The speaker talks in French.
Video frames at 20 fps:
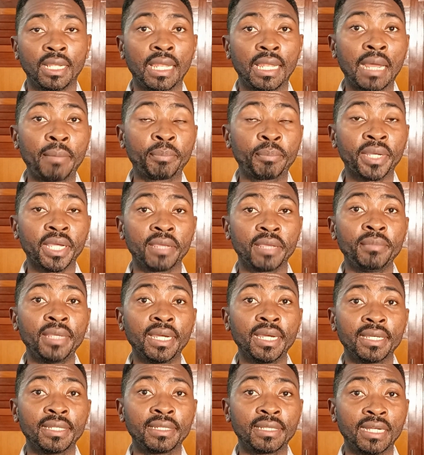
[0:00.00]
La
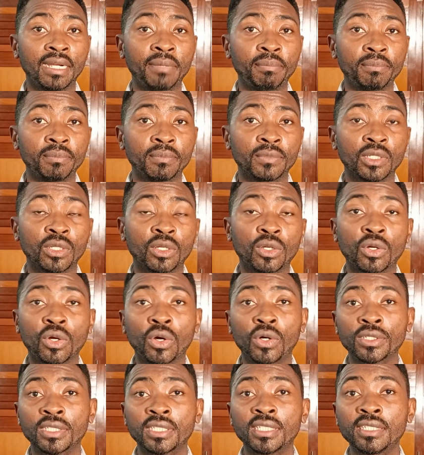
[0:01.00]
première étape
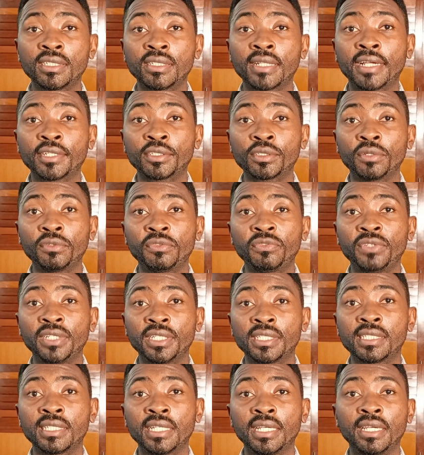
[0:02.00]
consiste à se
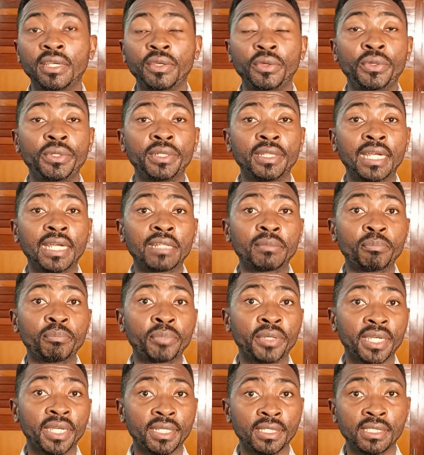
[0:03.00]
fixer une date
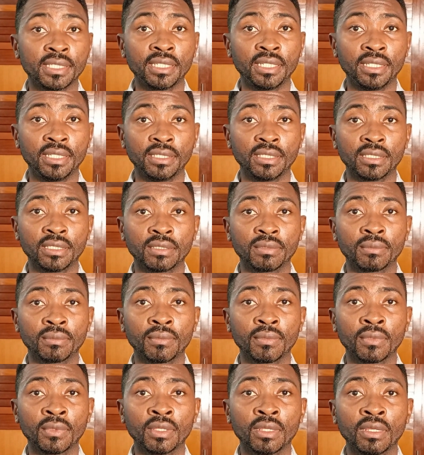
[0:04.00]
précise.
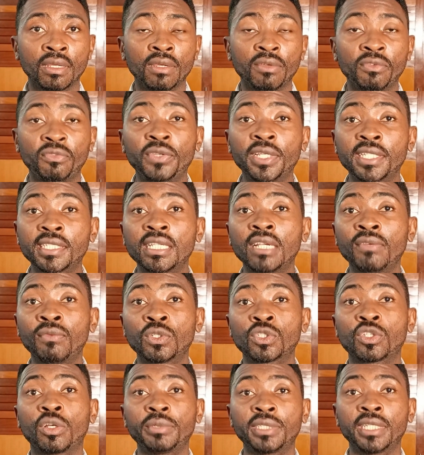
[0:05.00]
Fixez
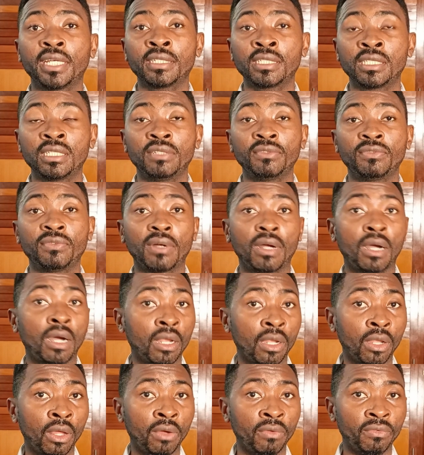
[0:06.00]
vos objectifs
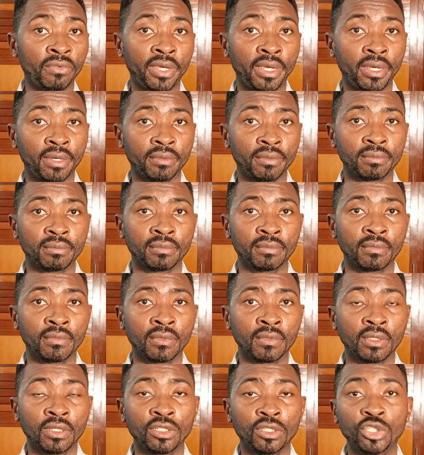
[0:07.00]
en l'envers.
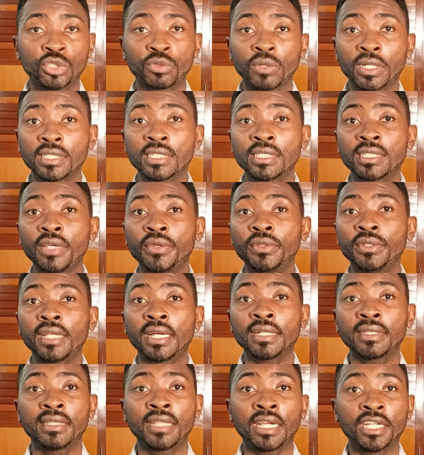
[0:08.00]
Choisissez une
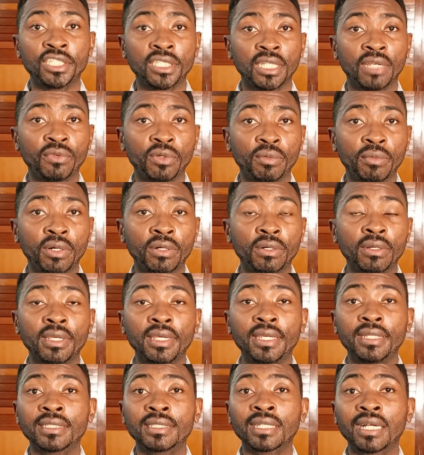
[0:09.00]
date d'achèvement
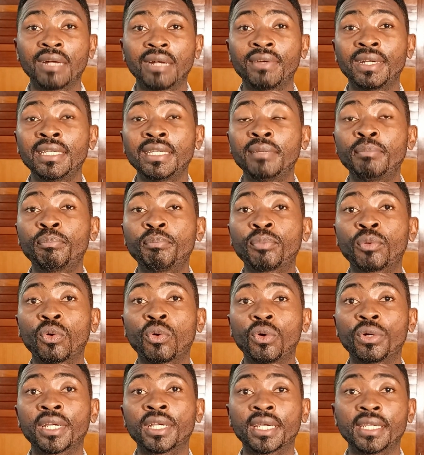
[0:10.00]
et travaillez
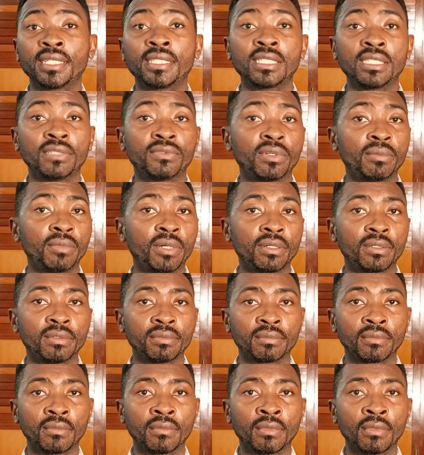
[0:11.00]
progressivement.
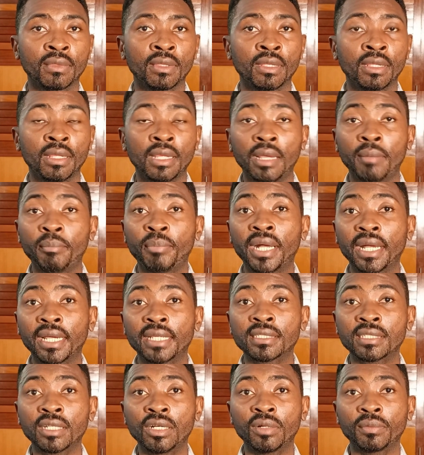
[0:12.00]
Par
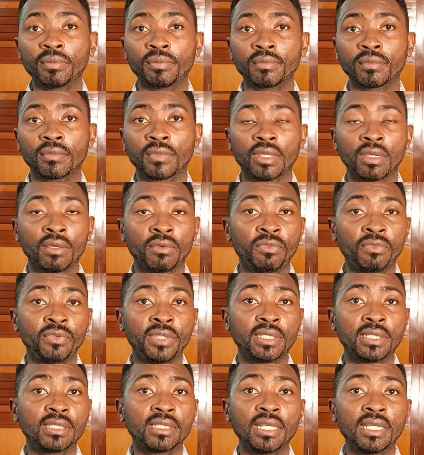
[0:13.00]
exemple,
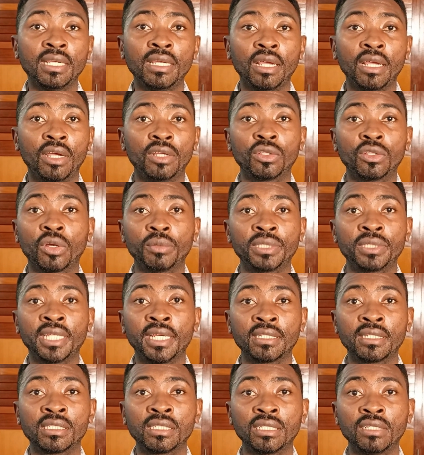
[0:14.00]
fixez un
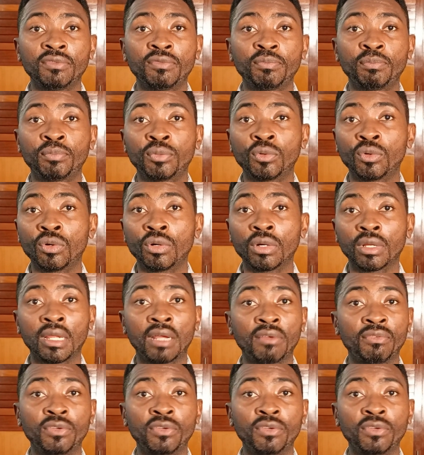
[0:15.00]
objectif pour la